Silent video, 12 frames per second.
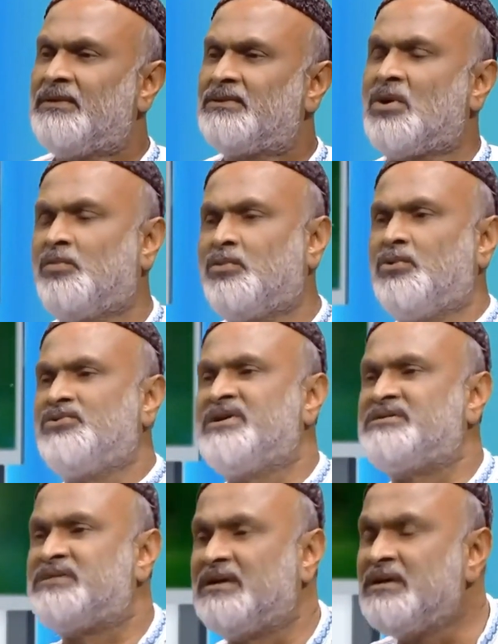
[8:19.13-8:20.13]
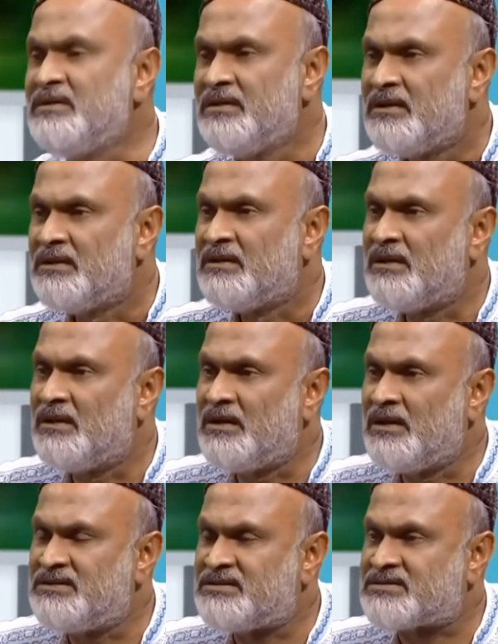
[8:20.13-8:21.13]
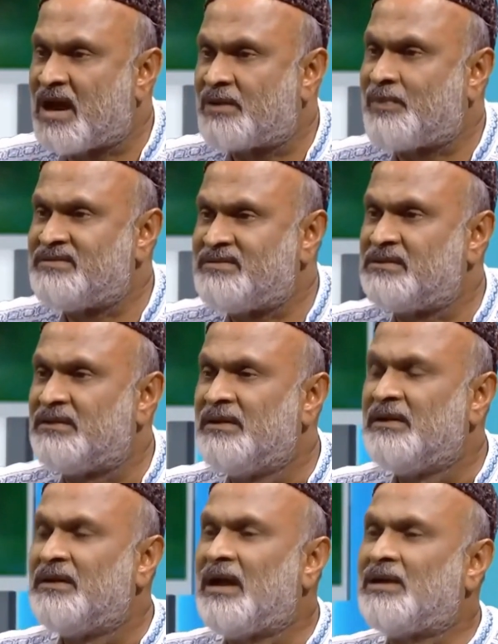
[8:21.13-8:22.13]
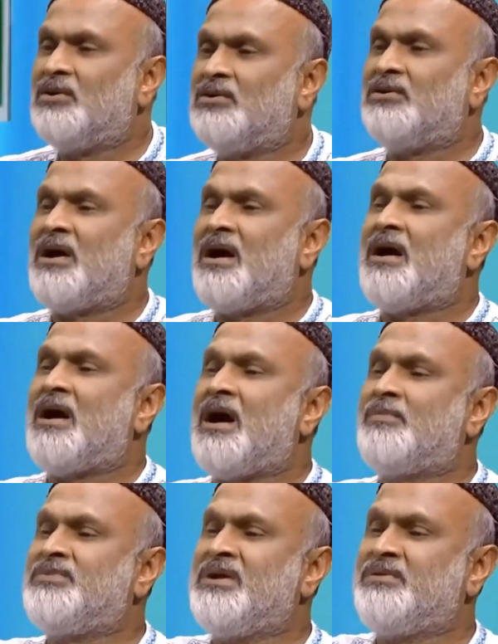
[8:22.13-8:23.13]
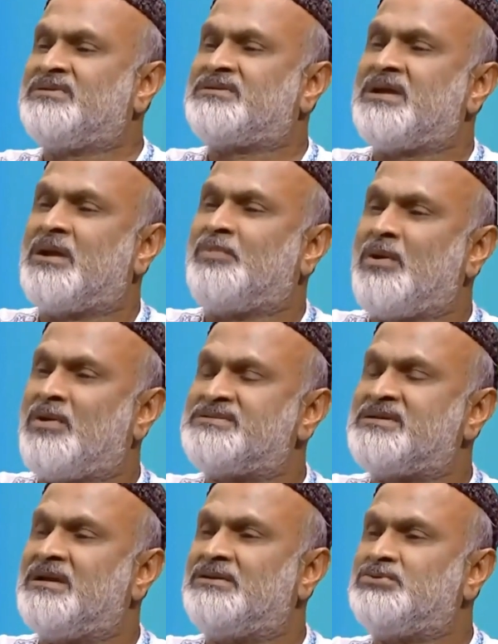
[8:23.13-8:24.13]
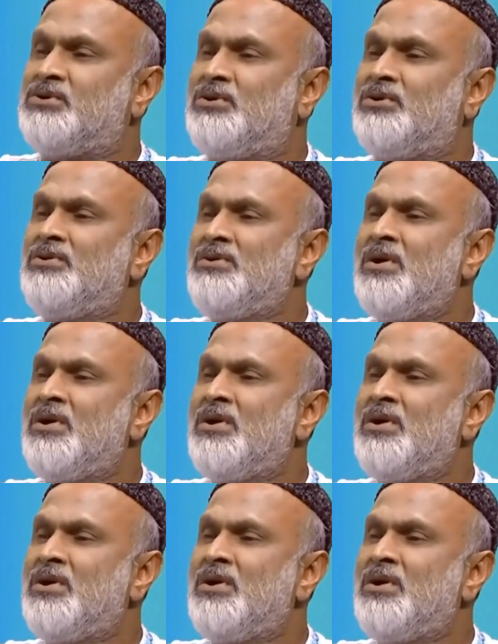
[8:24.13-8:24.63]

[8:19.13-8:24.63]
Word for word: সবগুলোতেই সে স্টার পাইছে এখন আপনি স্টার পাওয়া ছেলের জন্য